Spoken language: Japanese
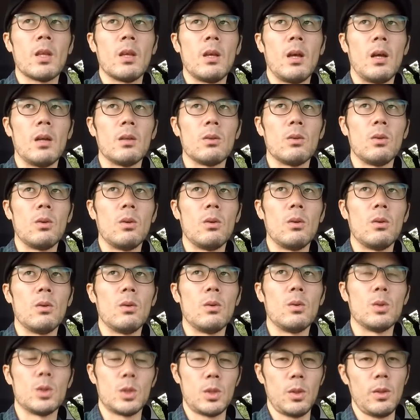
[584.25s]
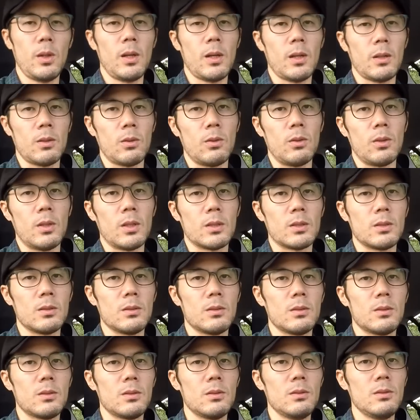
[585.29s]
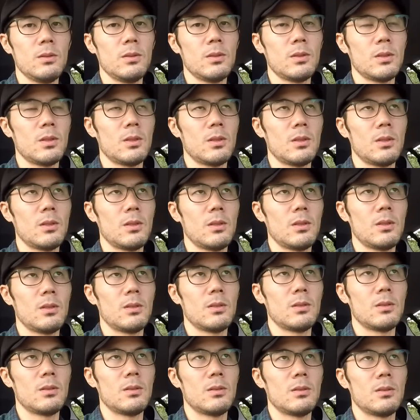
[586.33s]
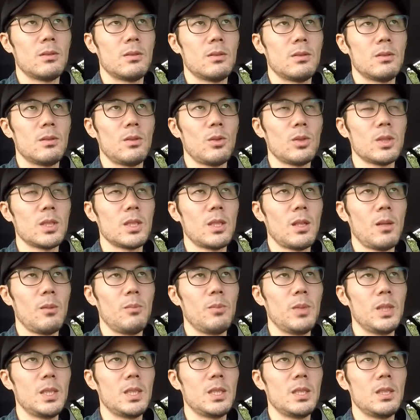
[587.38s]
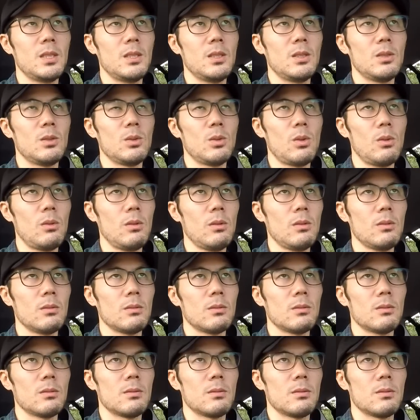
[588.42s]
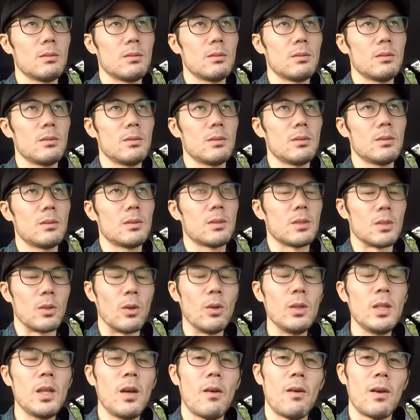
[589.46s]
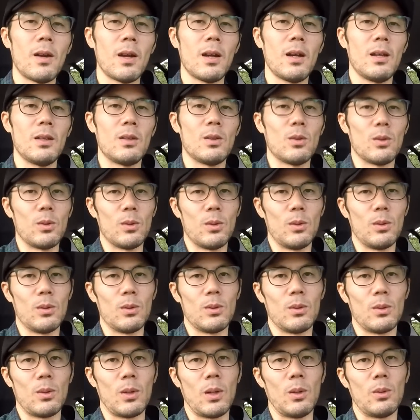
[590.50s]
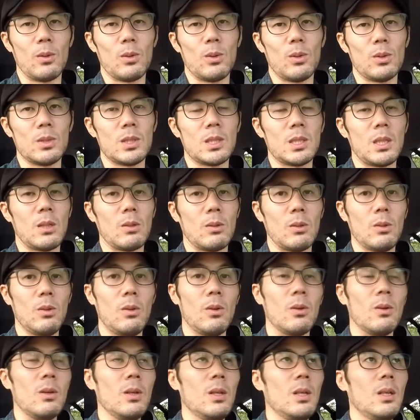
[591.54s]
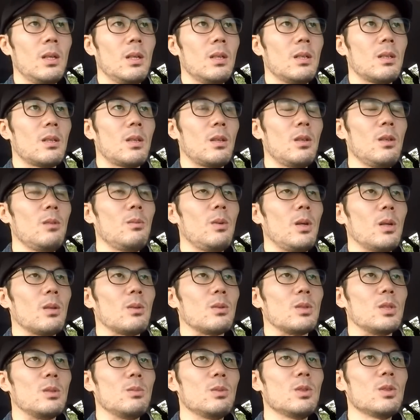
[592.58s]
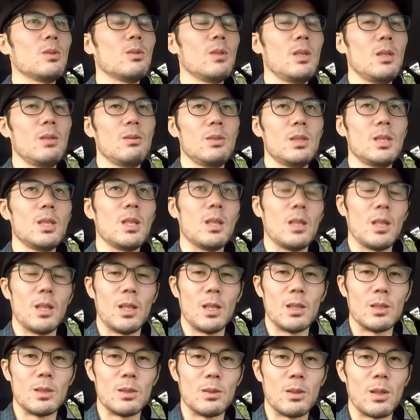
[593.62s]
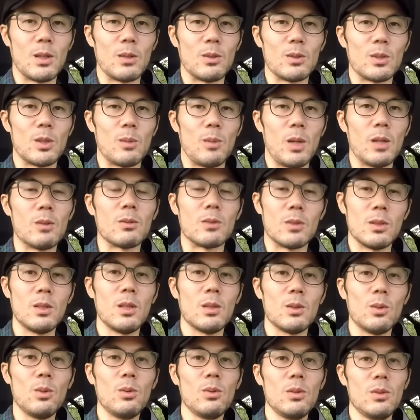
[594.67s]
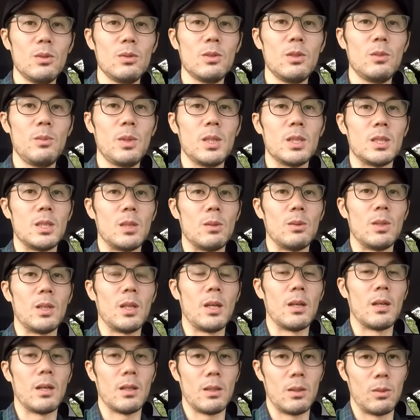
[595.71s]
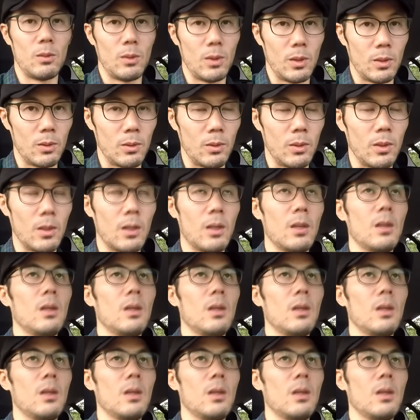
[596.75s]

あの、おしとやかというか、ツンとした美人のすごい柔らかいところとかを取っちゃうと例えばあの事務所の NG が出たりする可能性もあるんですよねどういうイメージで売りたいかっていうのがあるので